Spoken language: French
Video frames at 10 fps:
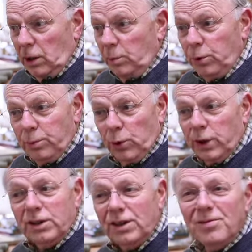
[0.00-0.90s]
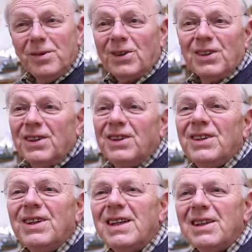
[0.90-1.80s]
Et puis progressivement,
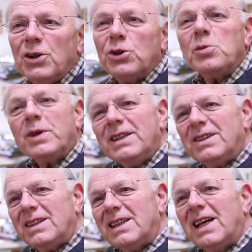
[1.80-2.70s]
l'entreprise s'est